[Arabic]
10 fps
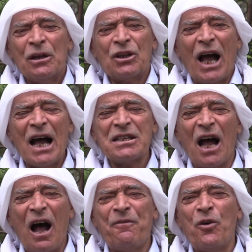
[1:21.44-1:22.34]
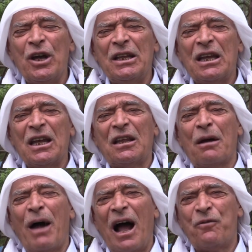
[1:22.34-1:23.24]
تحش عفوي دكيت
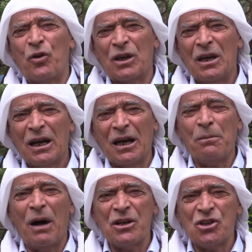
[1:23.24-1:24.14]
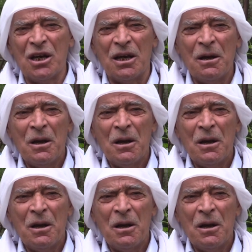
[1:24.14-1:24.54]
ما عفوك كن ما نجي